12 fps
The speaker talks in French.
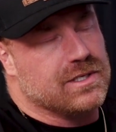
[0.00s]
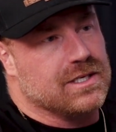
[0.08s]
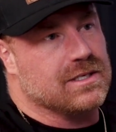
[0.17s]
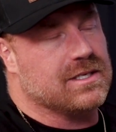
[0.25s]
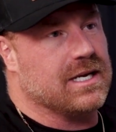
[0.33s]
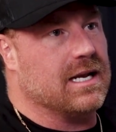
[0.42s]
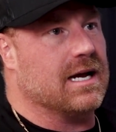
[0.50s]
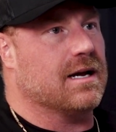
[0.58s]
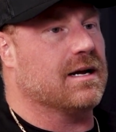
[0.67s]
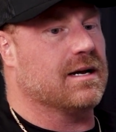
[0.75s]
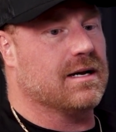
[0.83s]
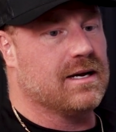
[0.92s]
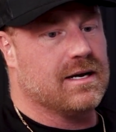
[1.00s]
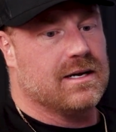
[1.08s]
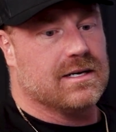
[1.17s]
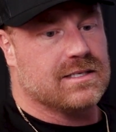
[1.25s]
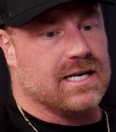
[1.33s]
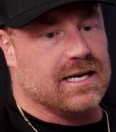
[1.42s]
C'est ça,
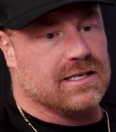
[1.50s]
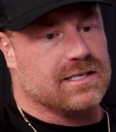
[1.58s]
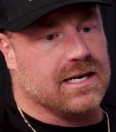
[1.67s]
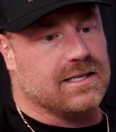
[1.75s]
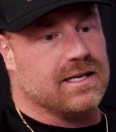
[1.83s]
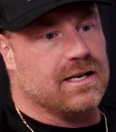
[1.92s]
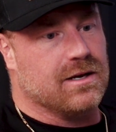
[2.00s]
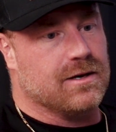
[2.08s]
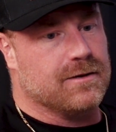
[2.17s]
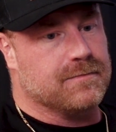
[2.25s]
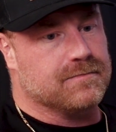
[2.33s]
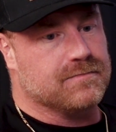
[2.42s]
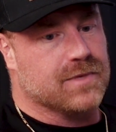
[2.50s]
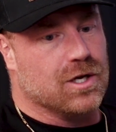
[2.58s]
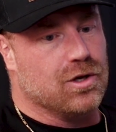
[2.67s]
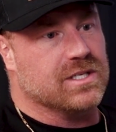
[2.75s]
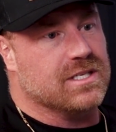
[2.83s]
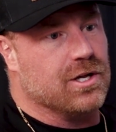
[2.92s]
a été
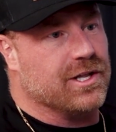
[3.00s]
le,